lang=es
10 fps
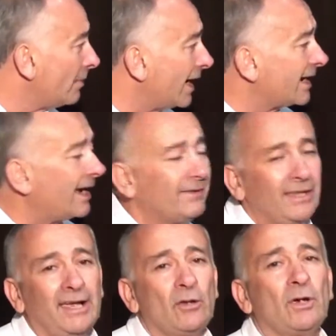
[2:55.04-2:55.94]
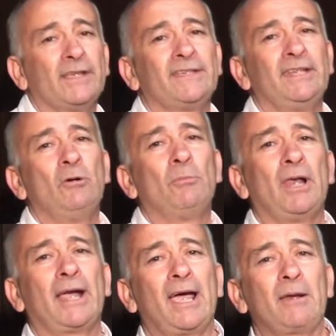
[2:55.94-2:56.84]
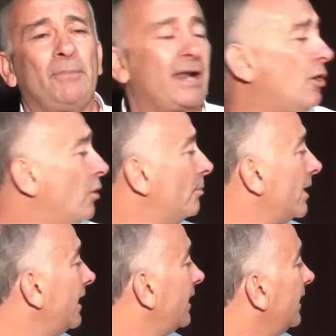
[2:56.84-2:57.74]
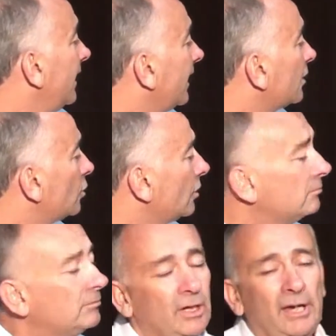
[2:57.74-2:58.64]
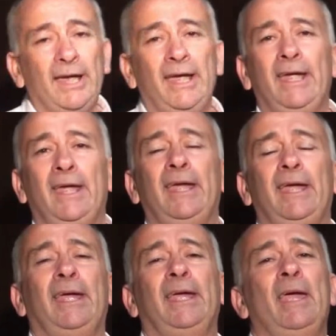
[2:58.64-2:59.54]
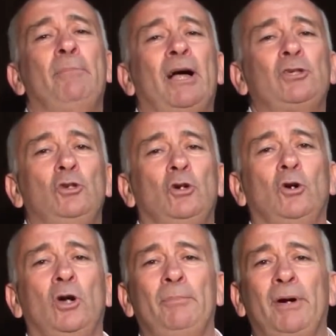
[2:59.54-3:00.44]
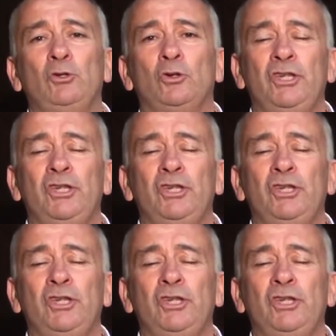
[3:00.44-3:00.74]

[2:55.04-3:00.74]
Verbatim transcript: más grandes que lo que sería un placar para hombres... que son eh, espacio, espacios